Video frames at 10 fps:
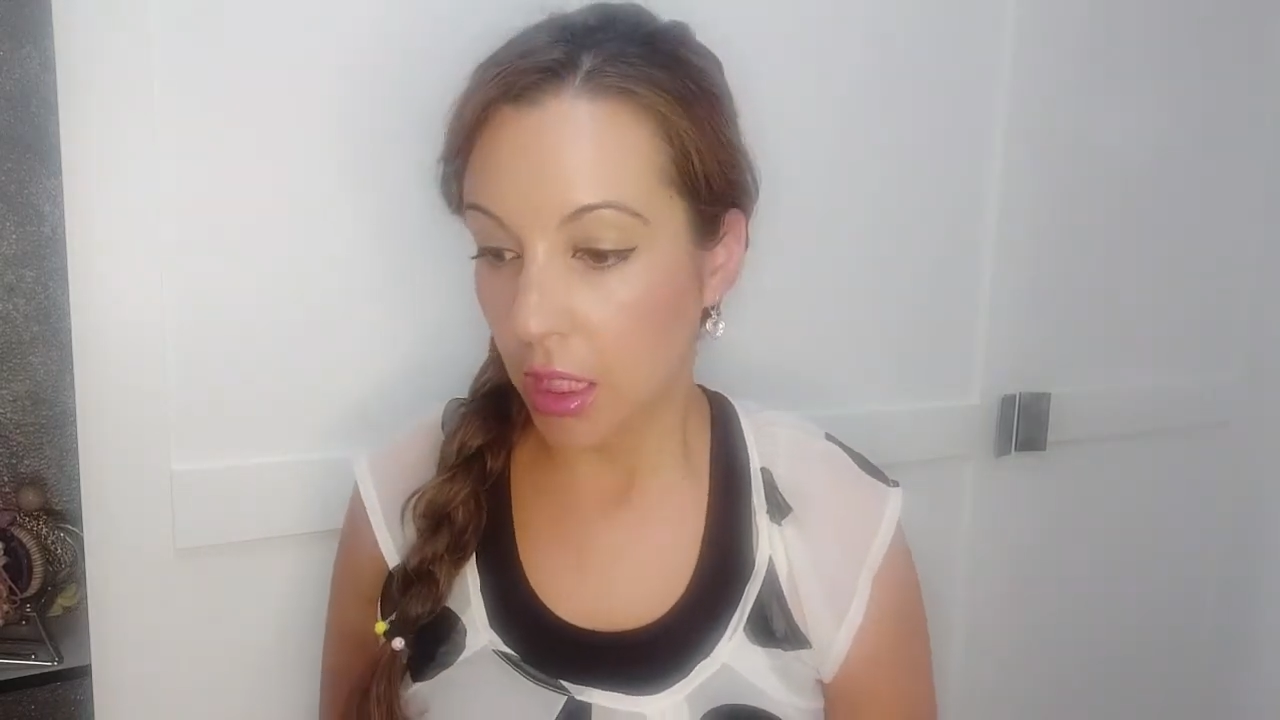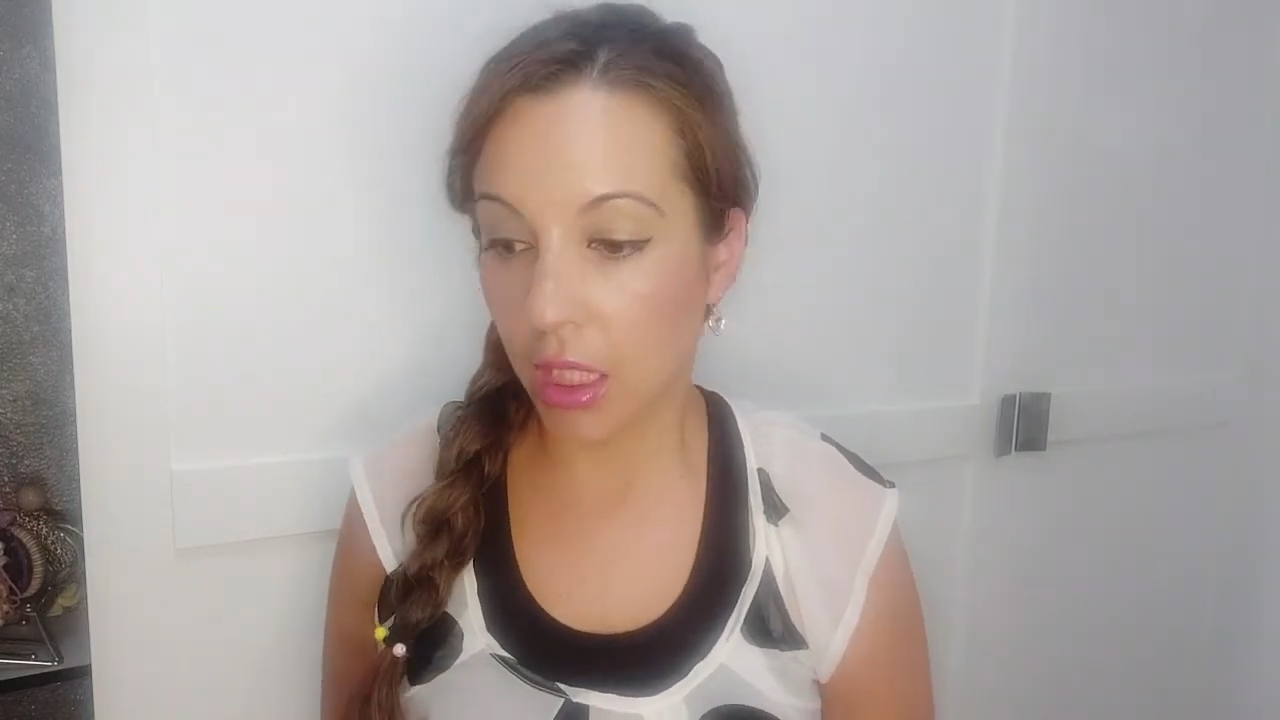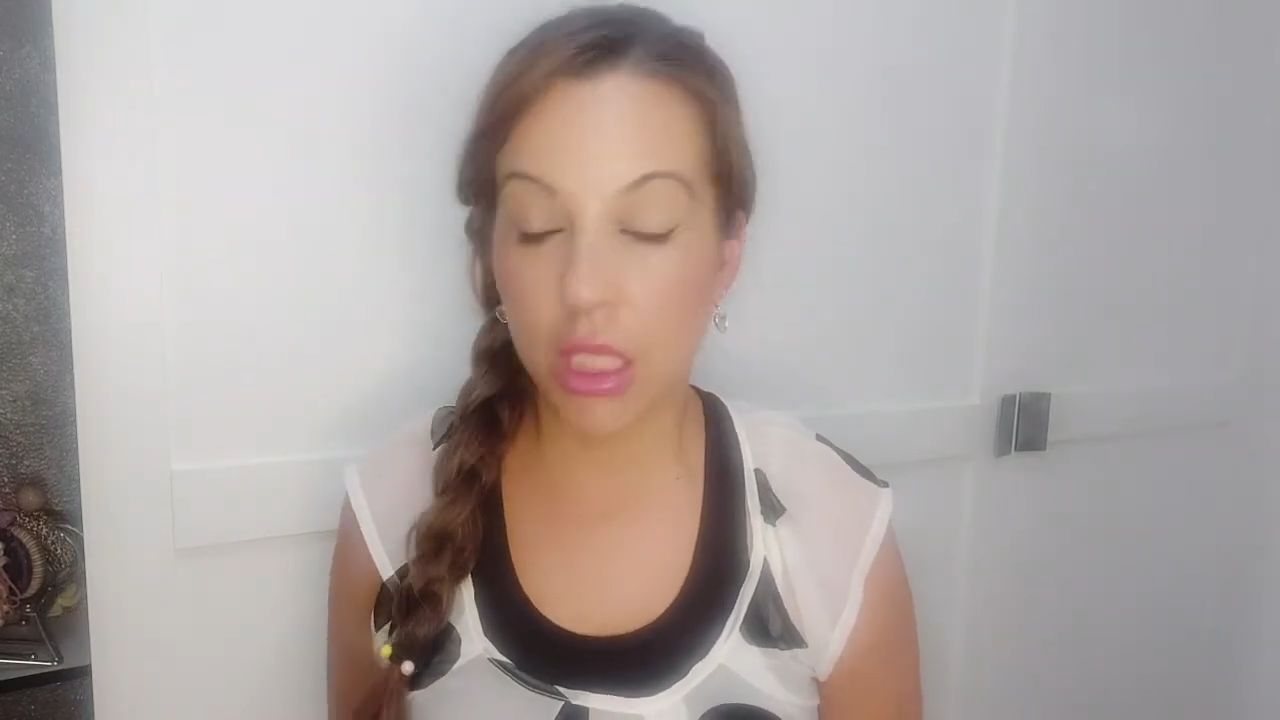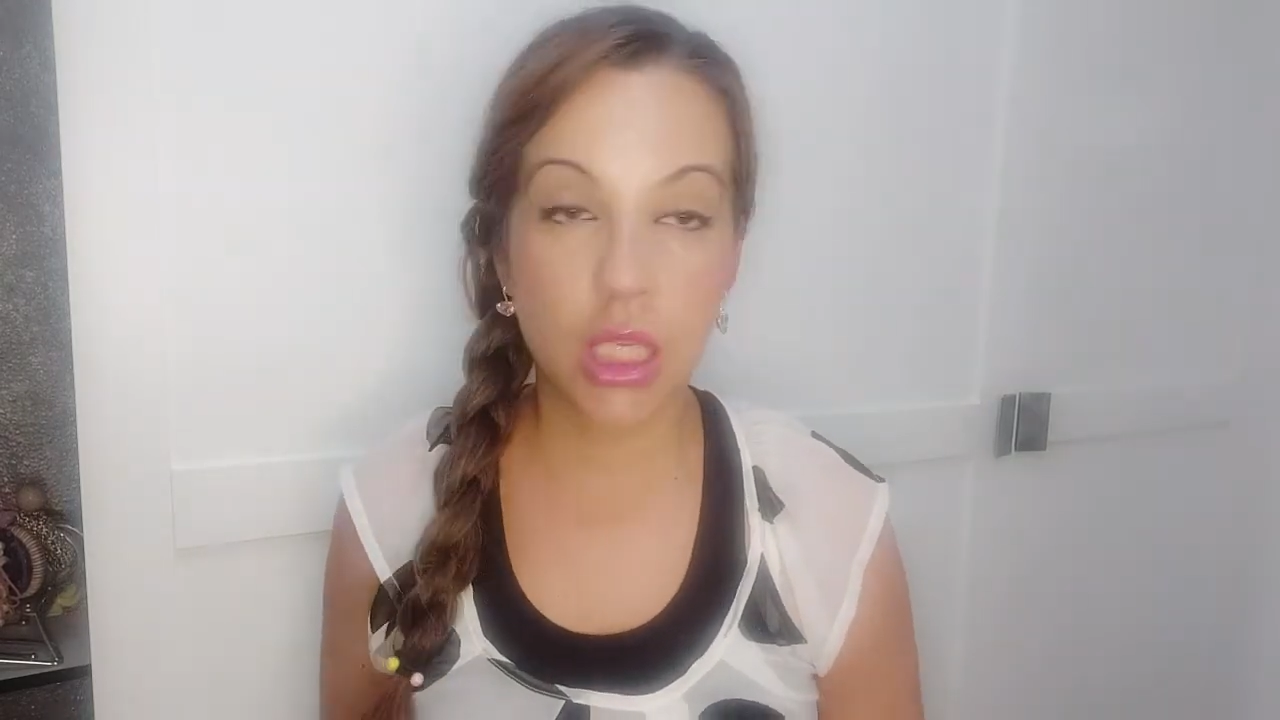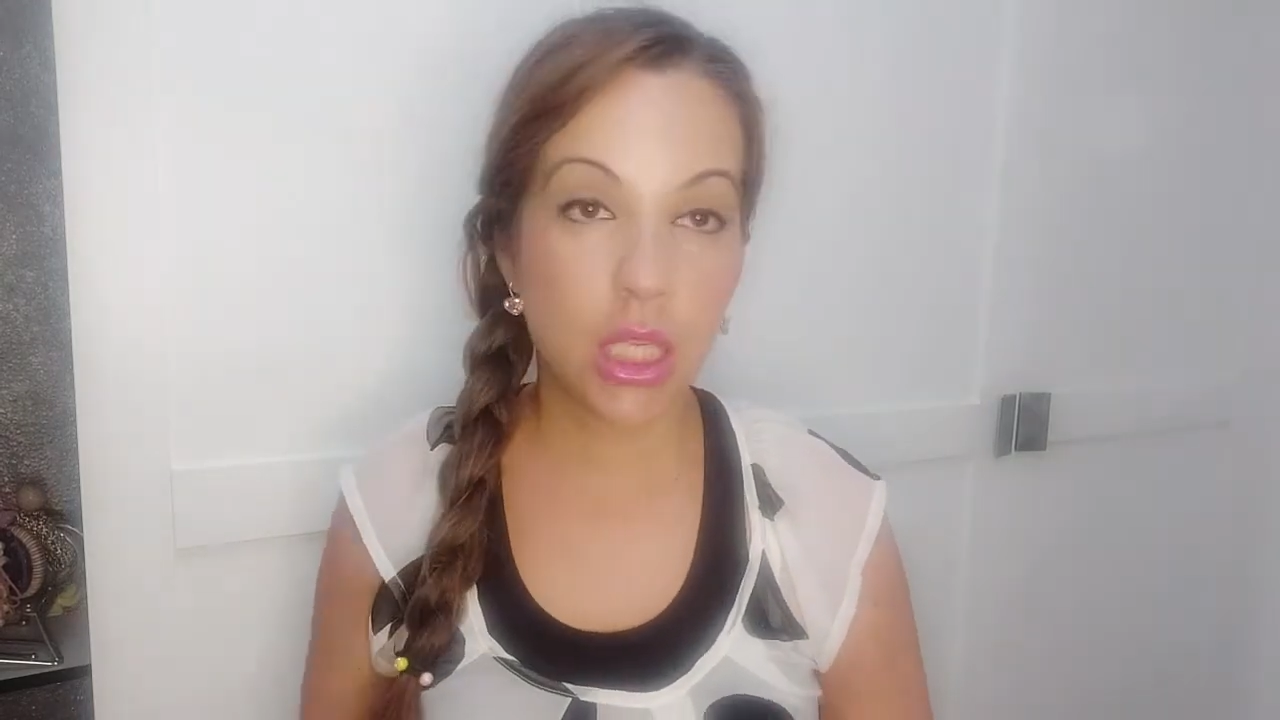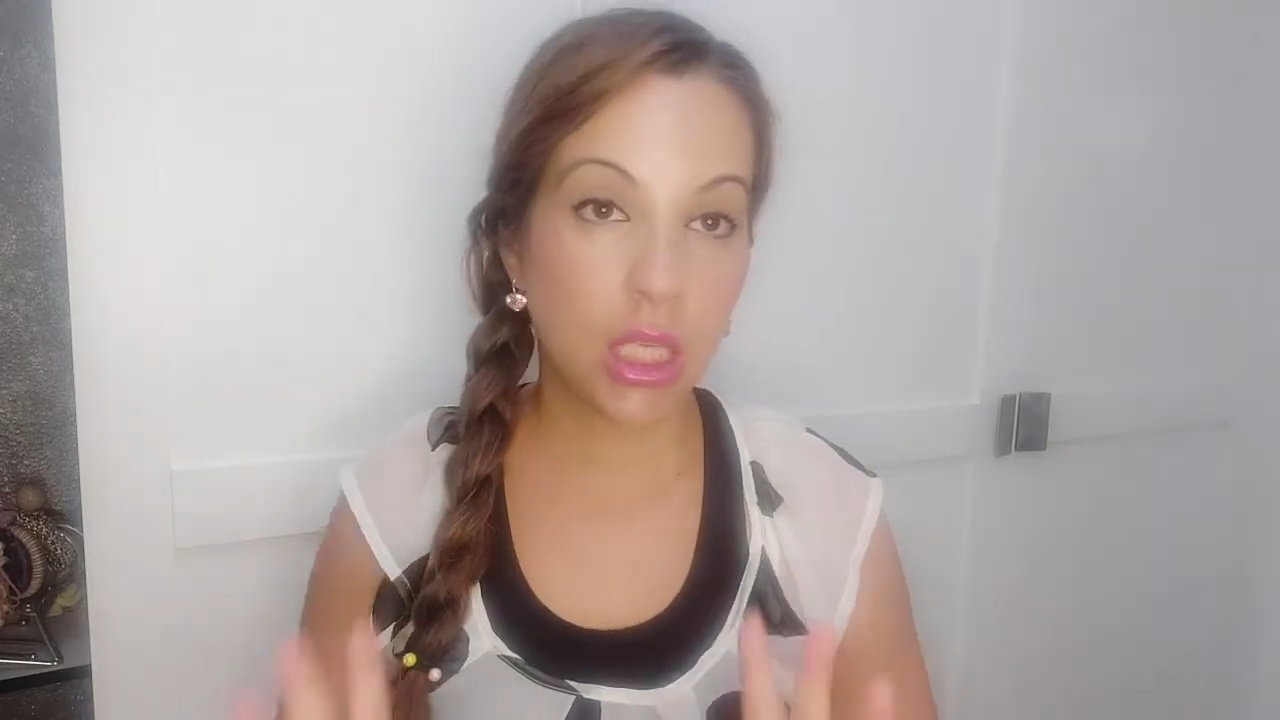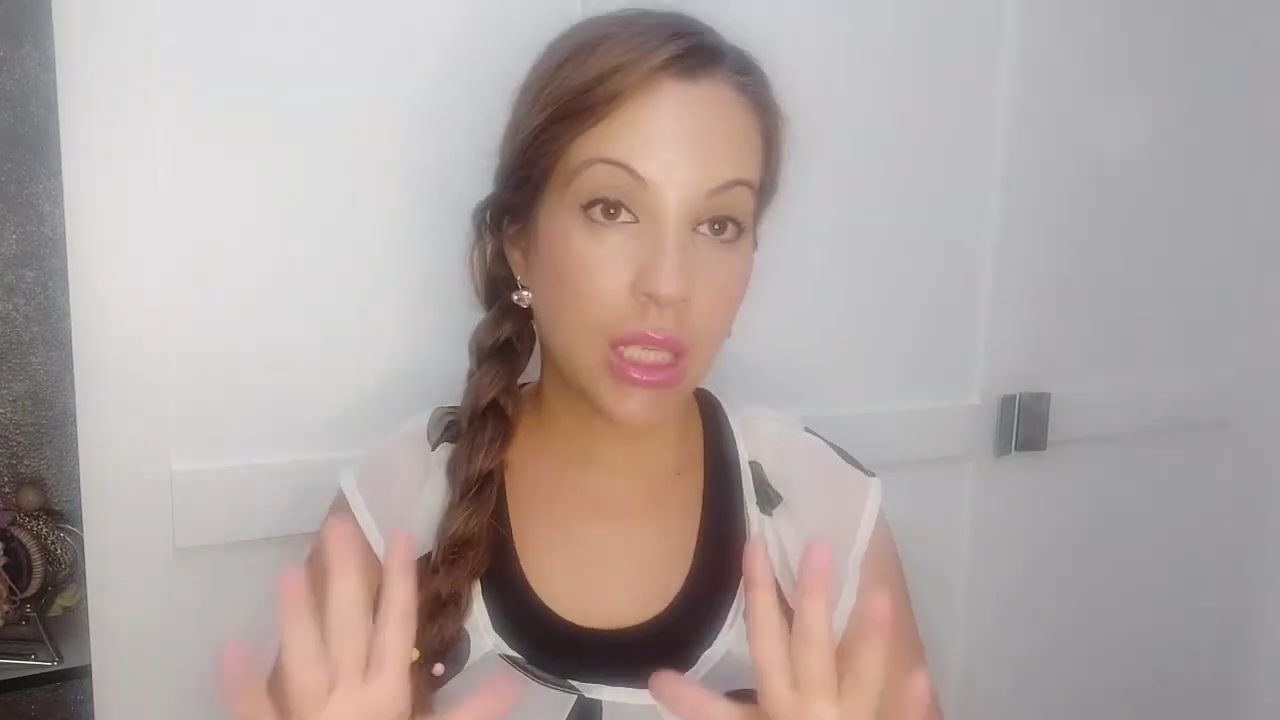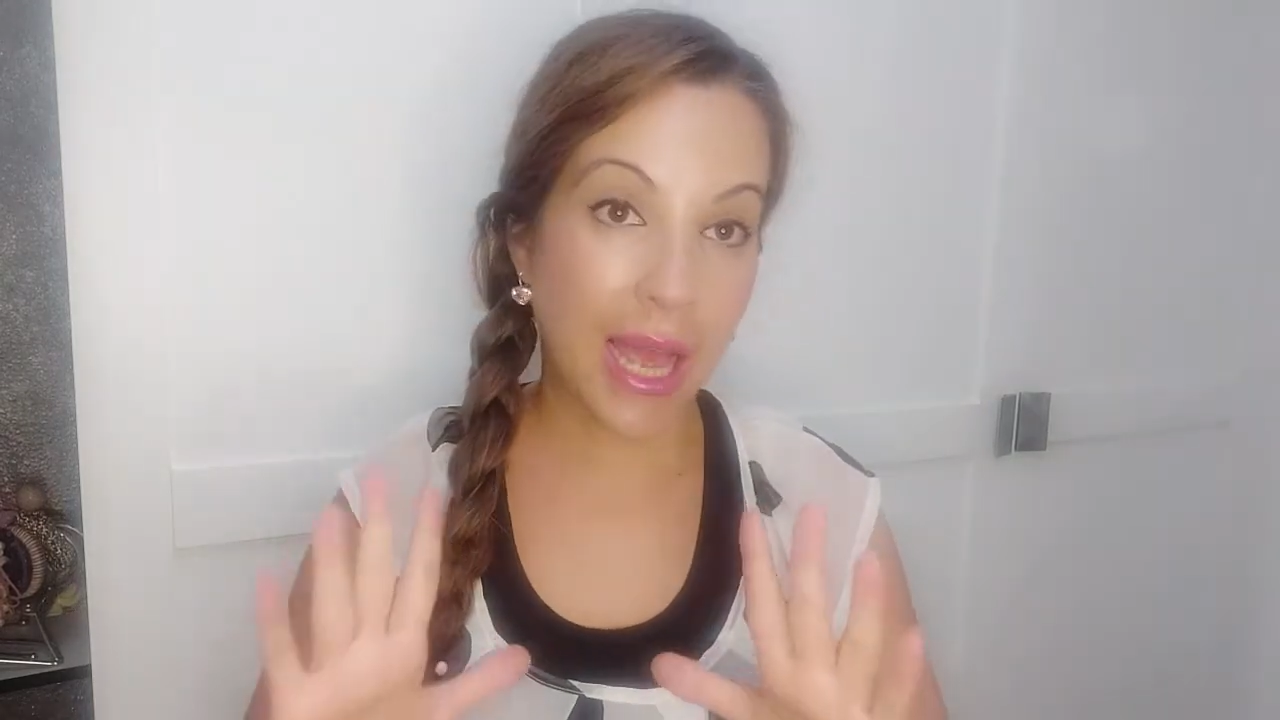Y